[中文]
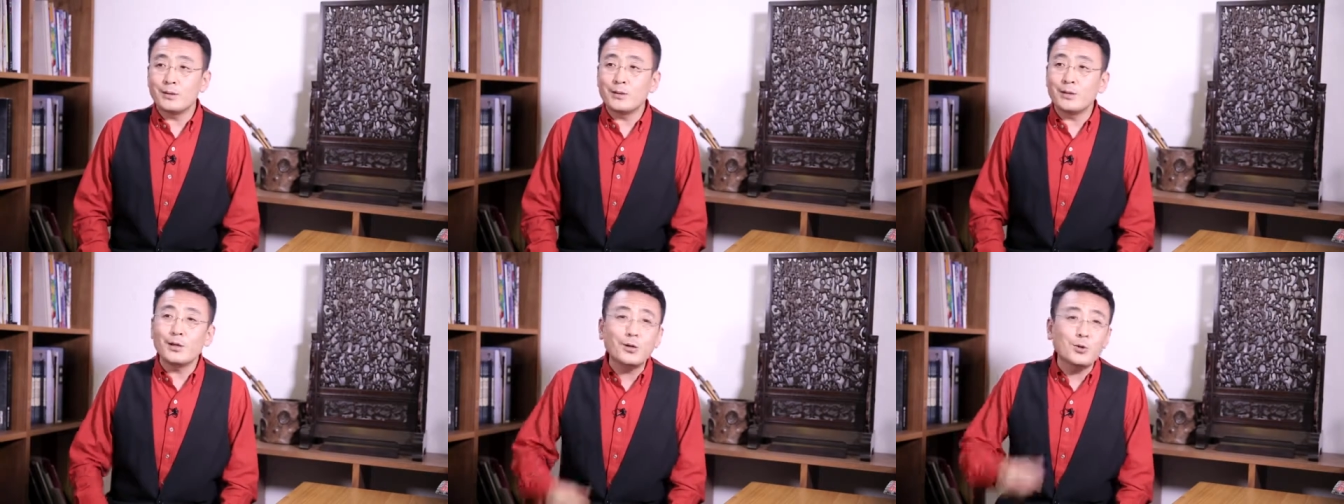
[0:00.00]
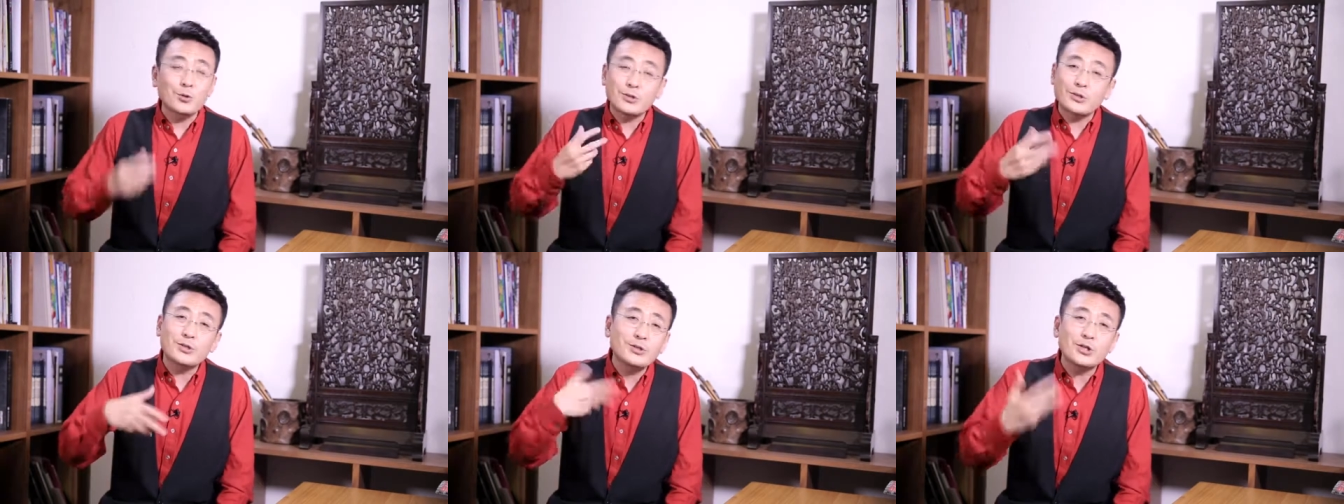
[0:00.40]
能
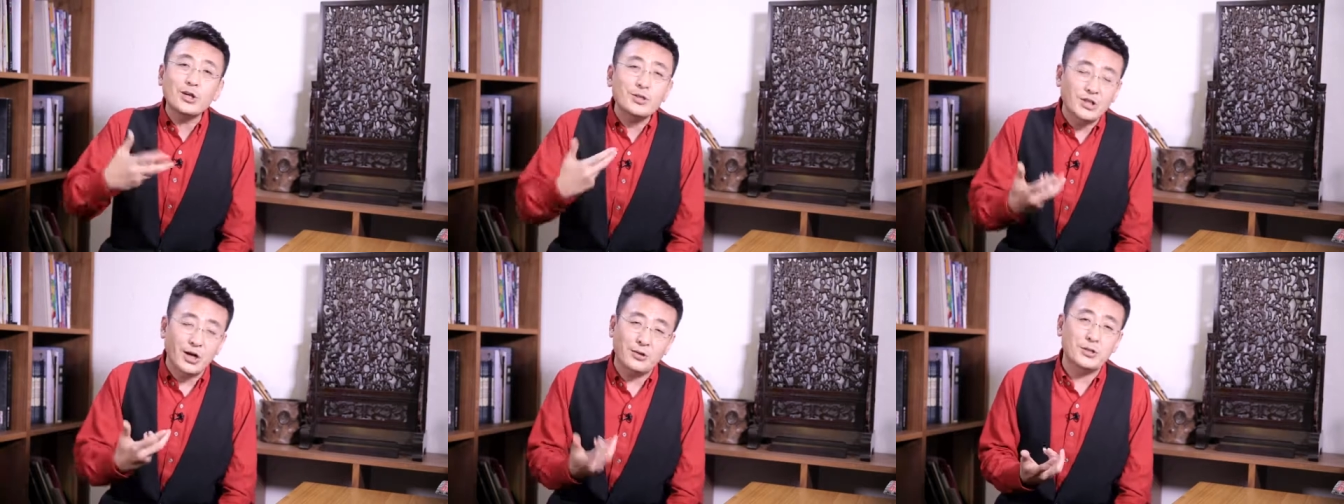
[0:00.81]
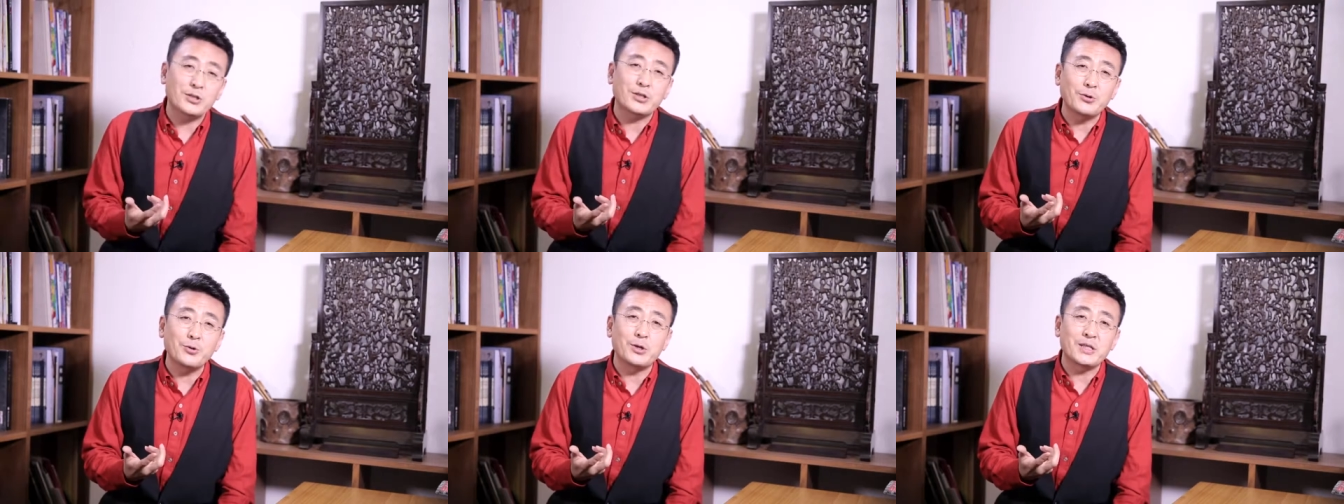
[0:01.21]
够正常的
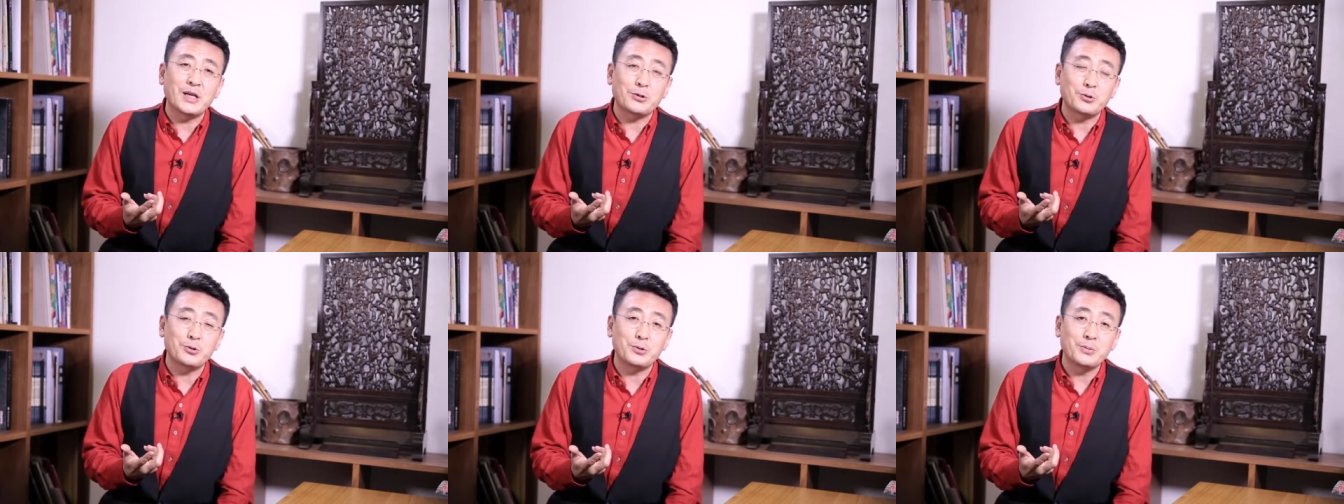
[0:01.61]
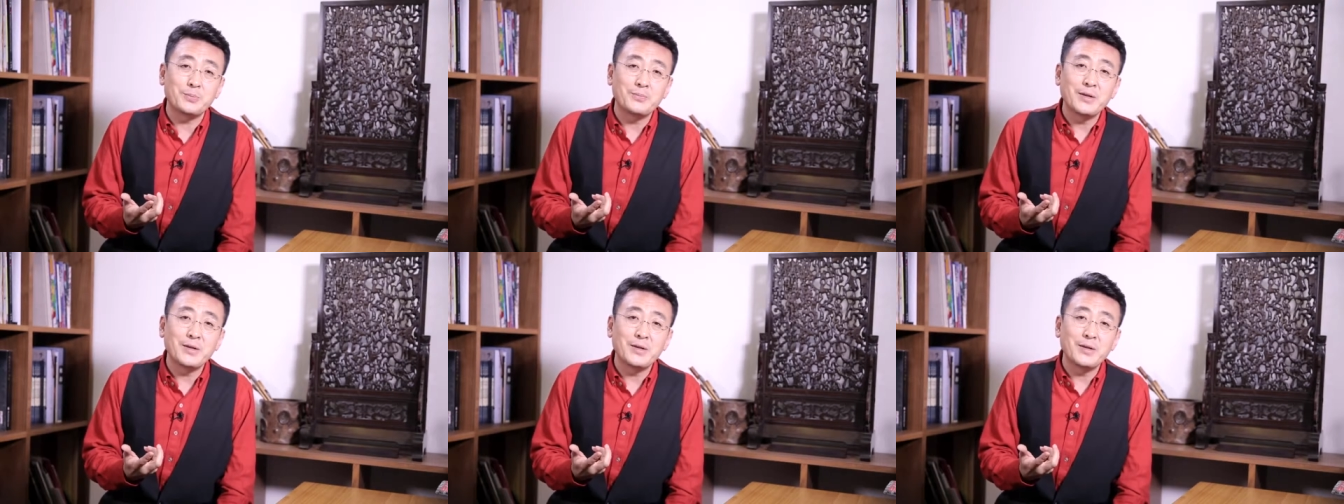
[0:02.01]
生活下去？